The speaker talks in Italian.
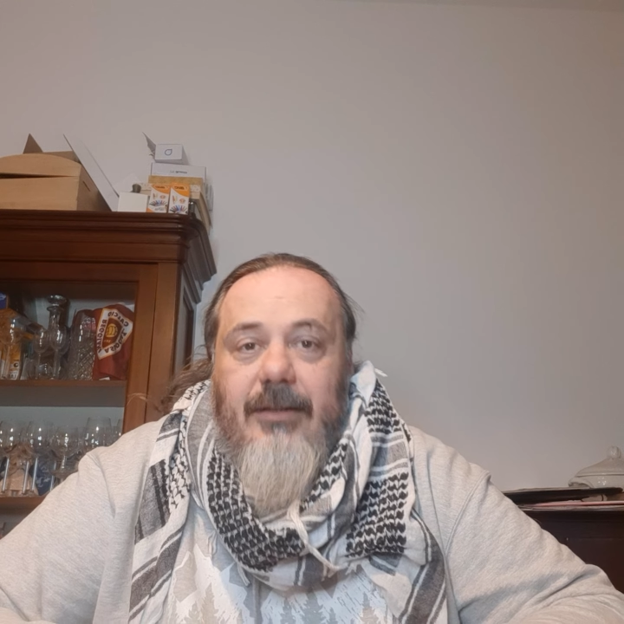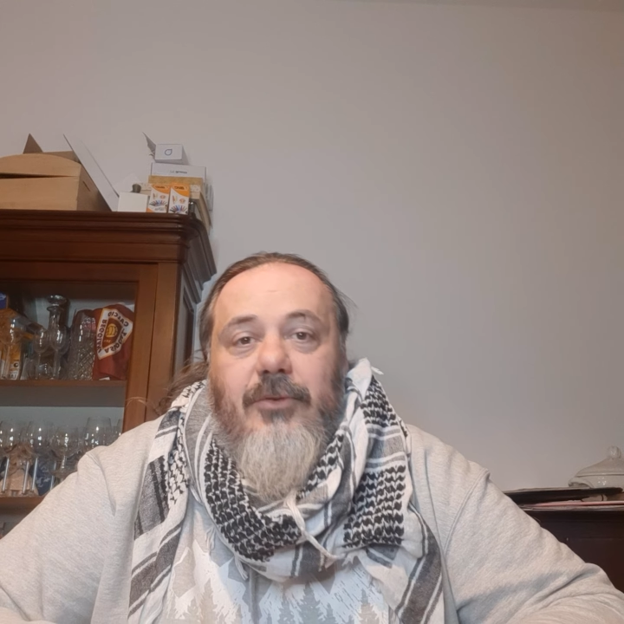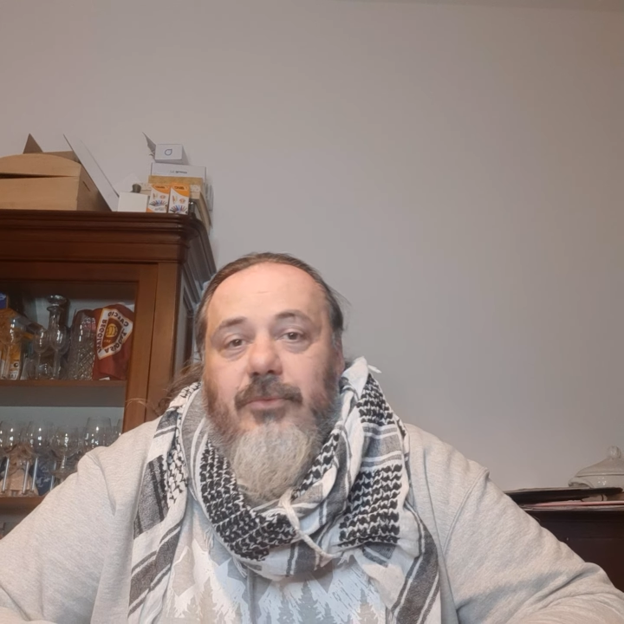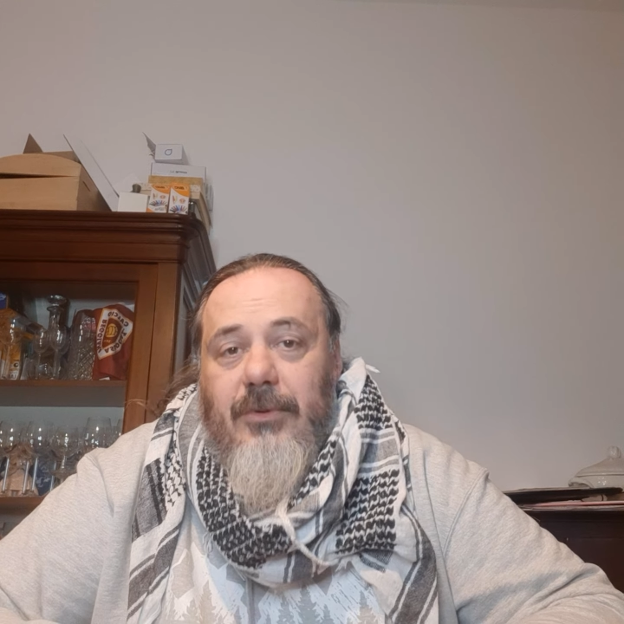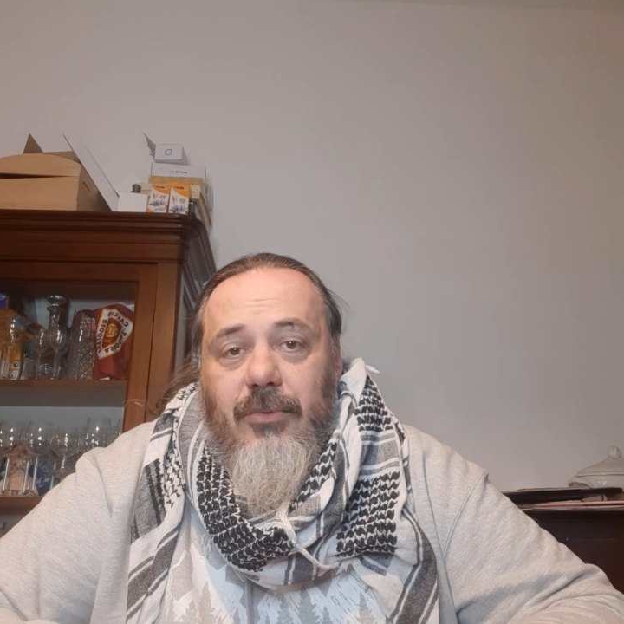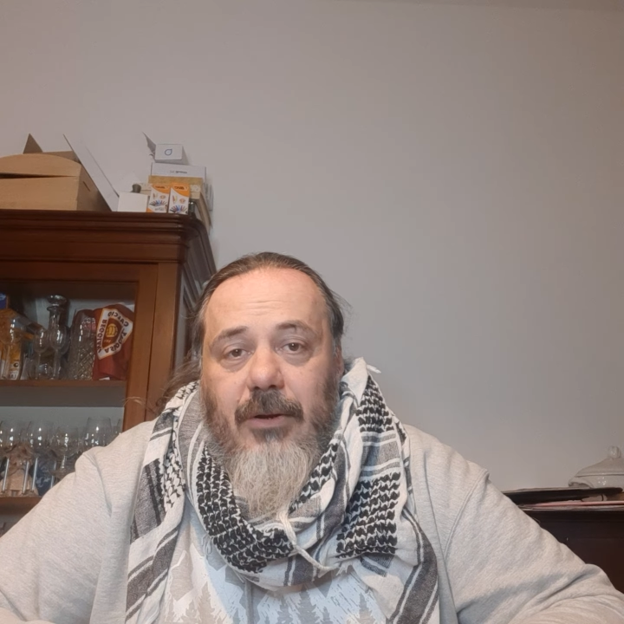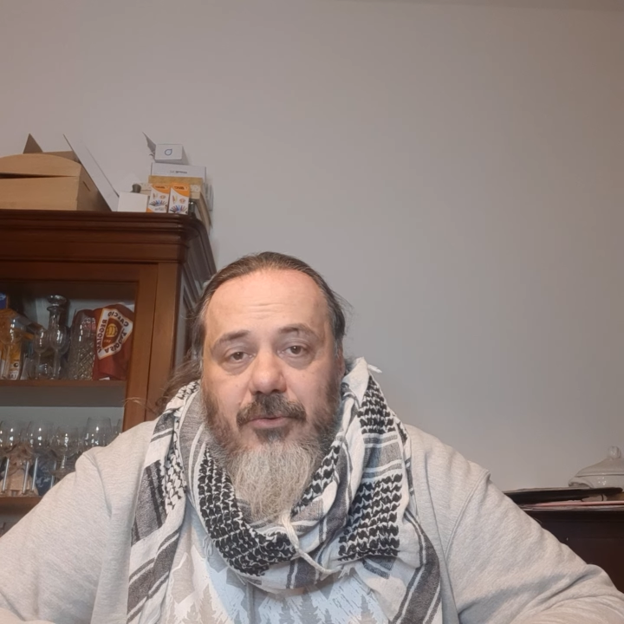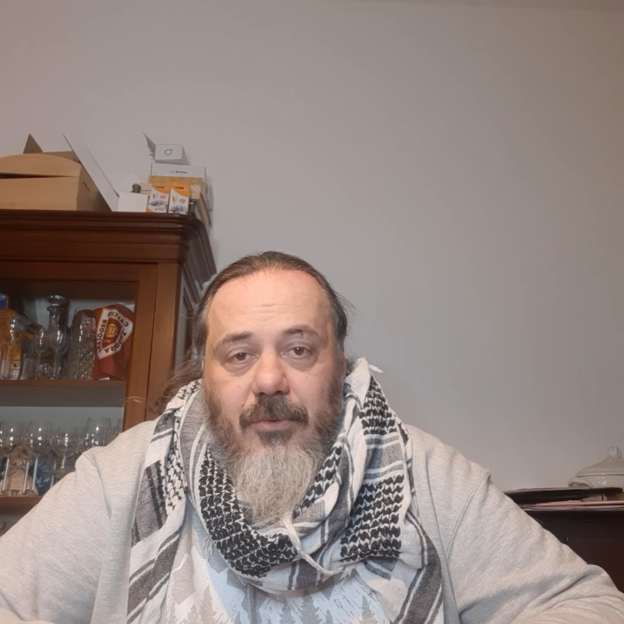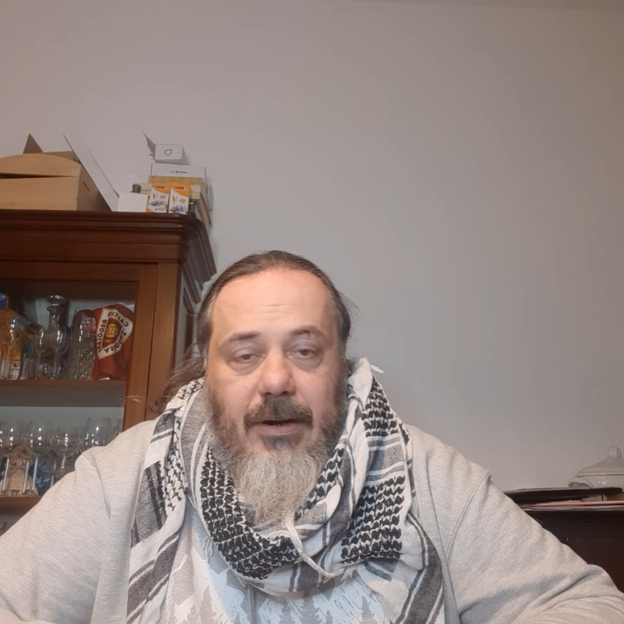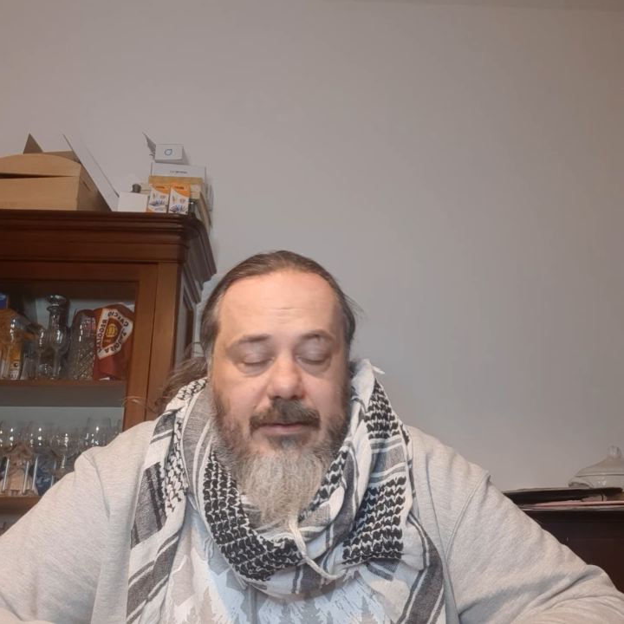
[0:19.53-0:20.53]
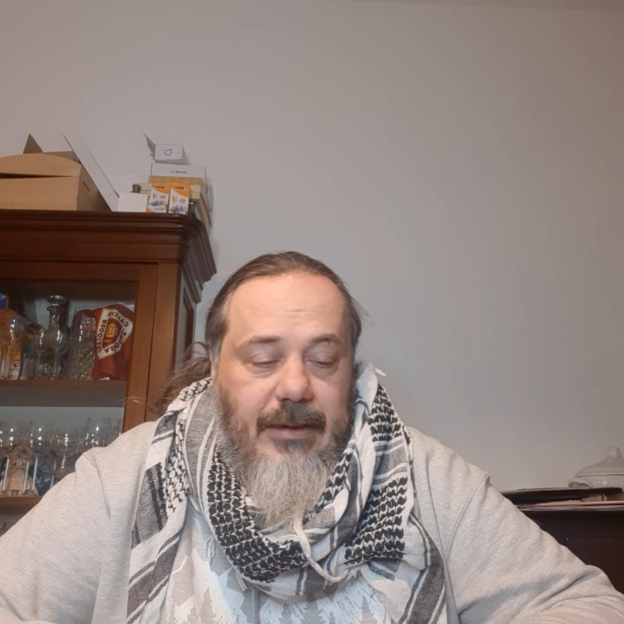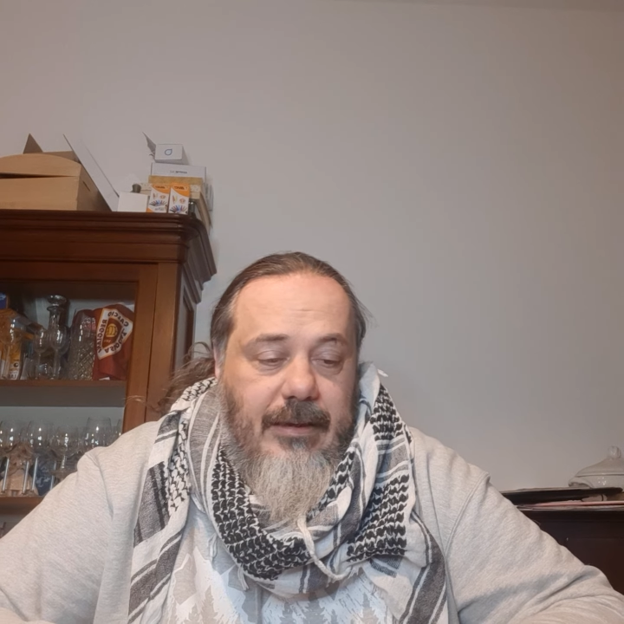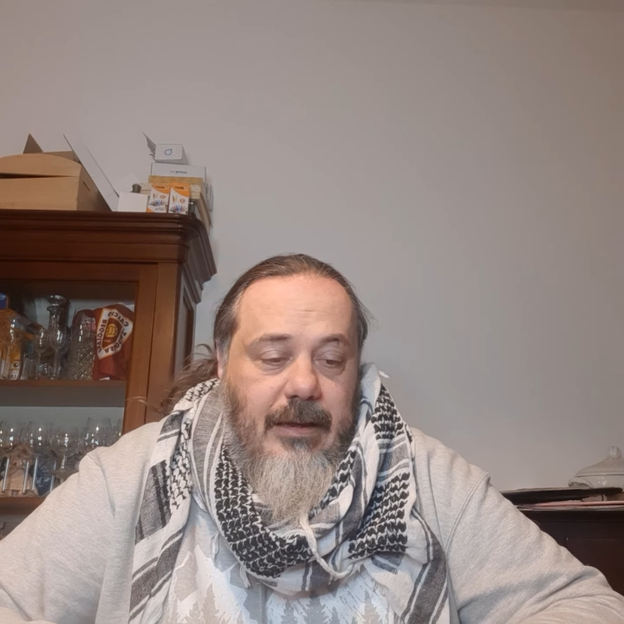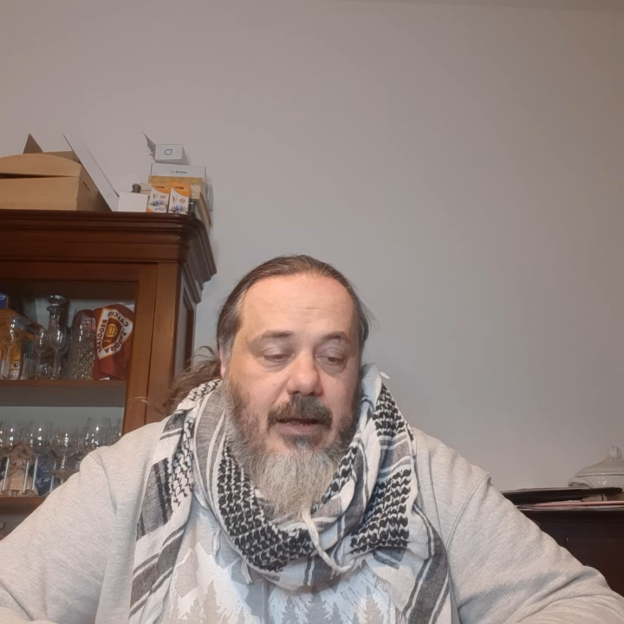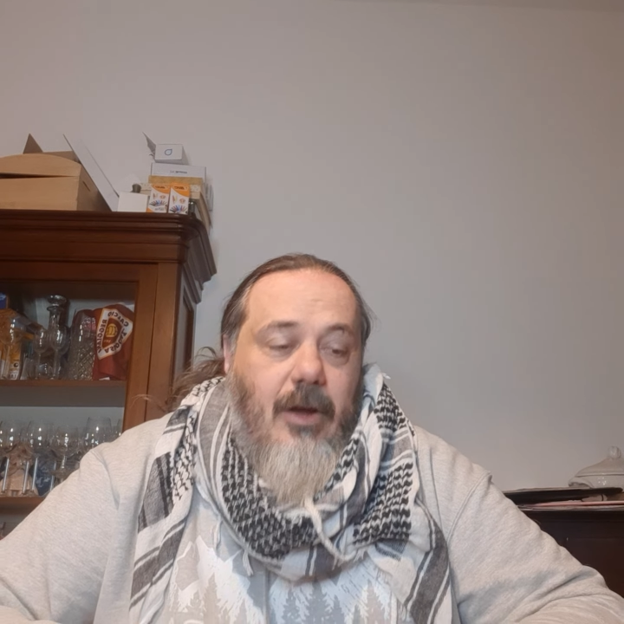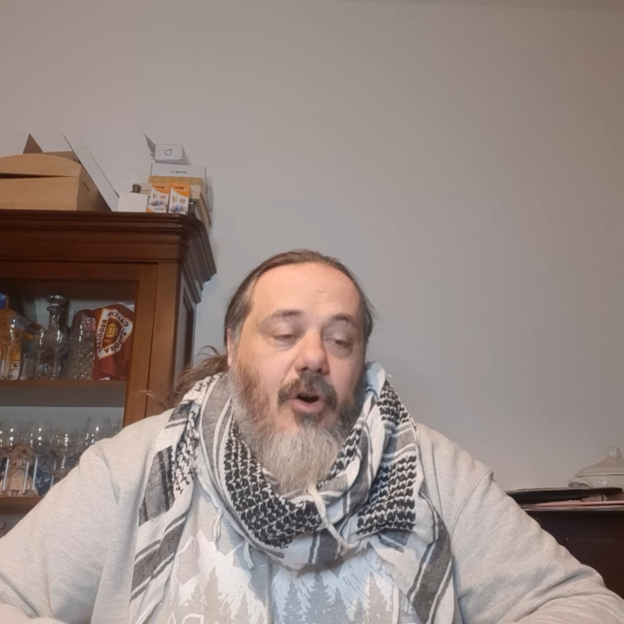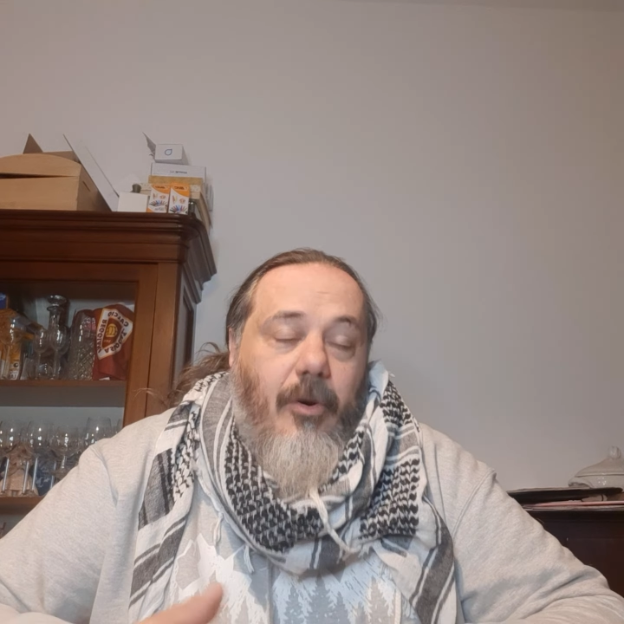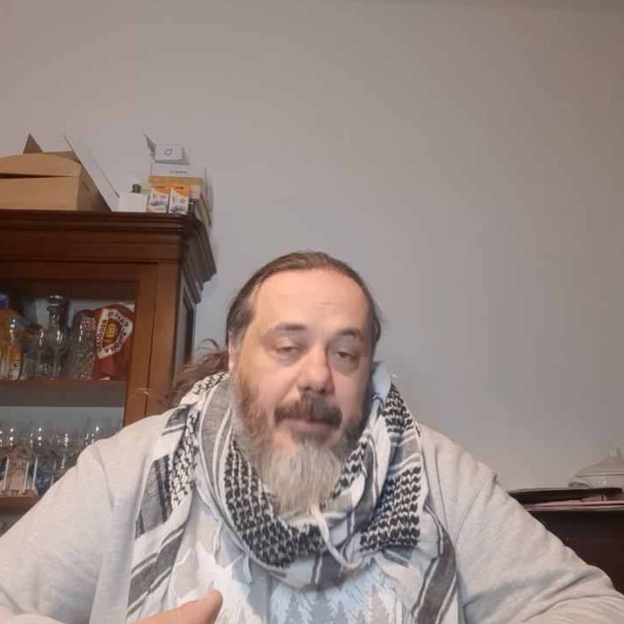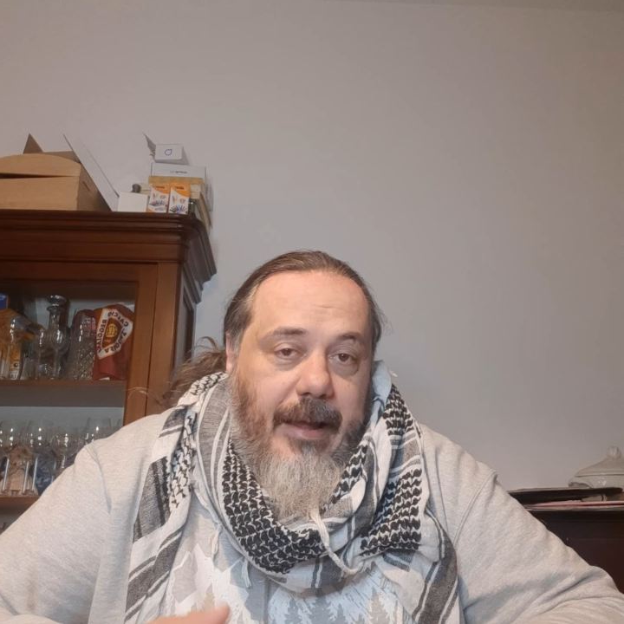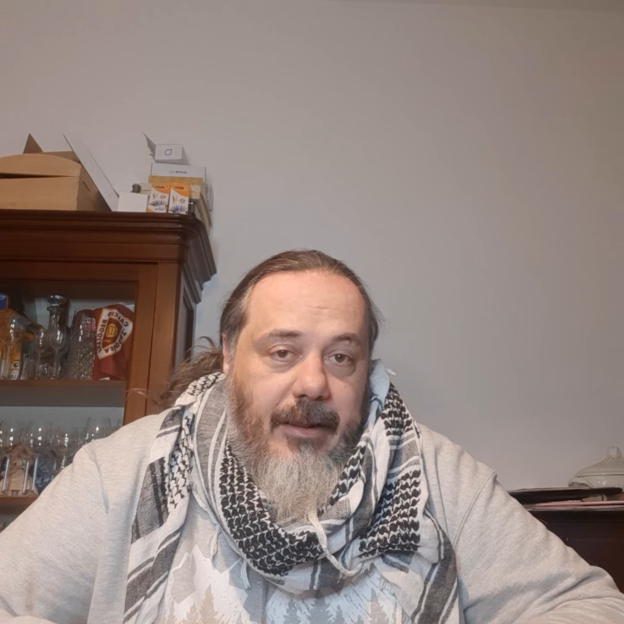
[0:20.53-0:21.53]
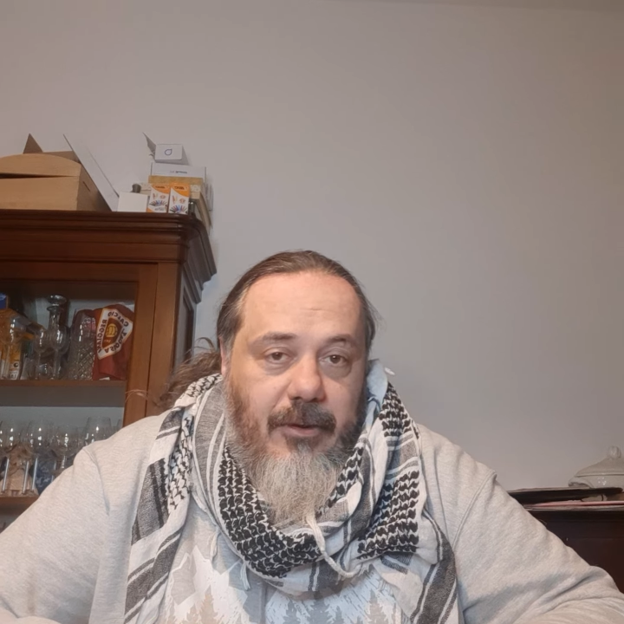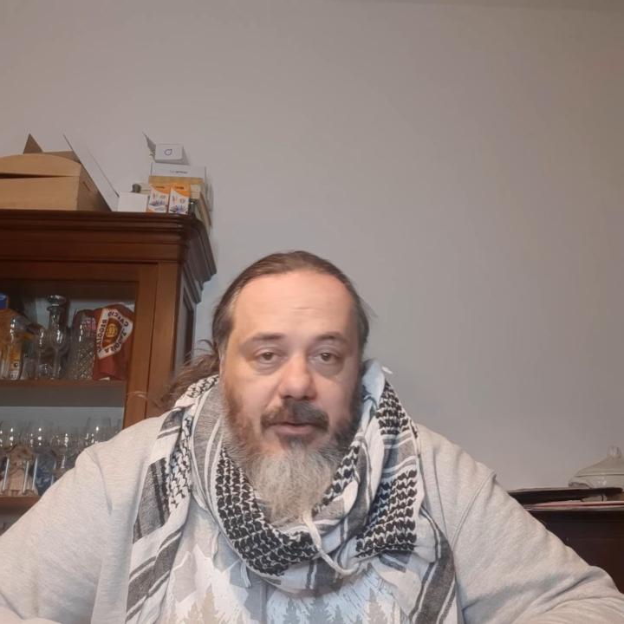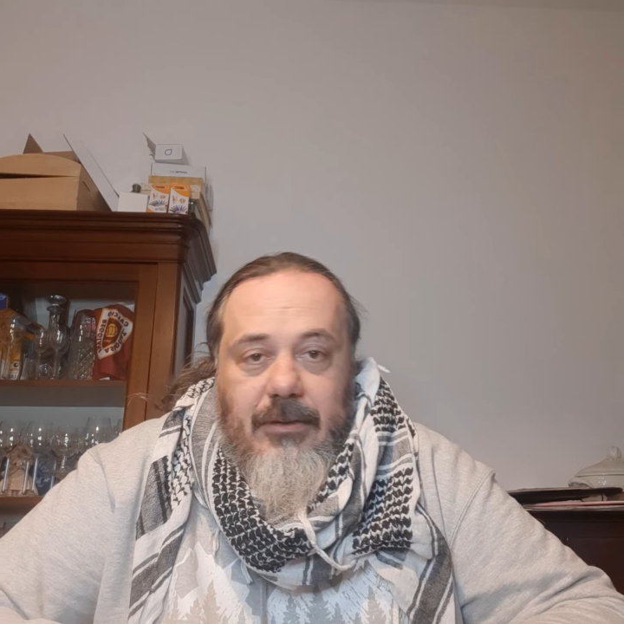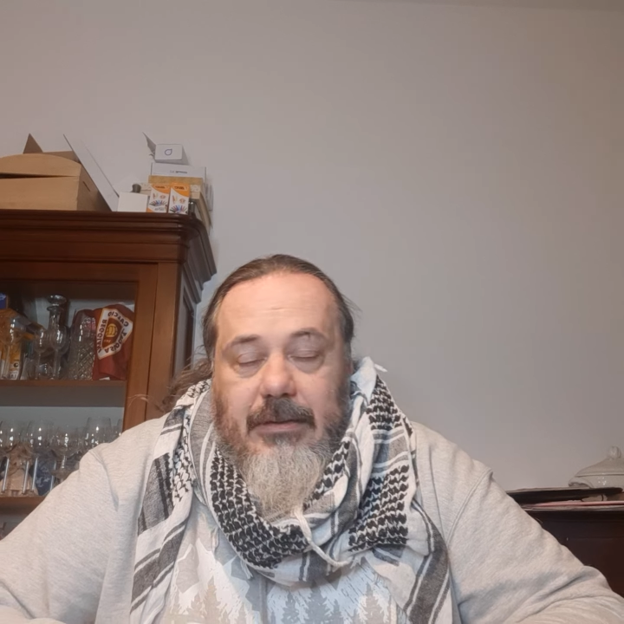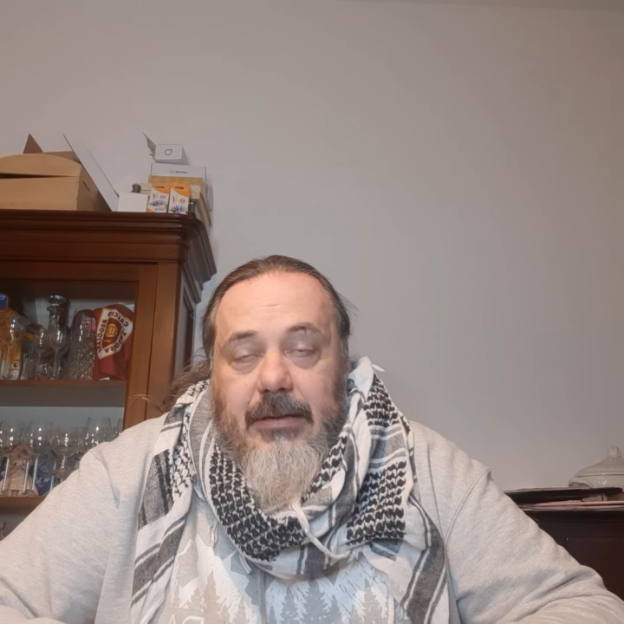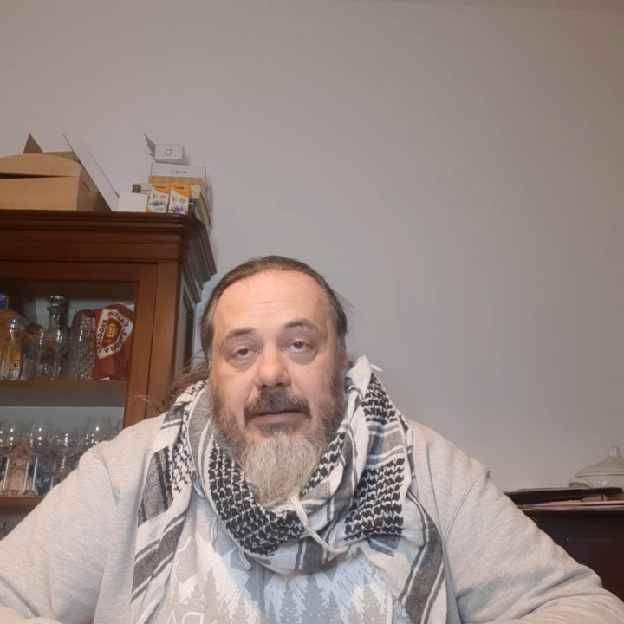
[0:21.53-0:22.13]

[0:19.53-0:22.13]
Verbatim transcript: da tutte e due le squadre, o meglio,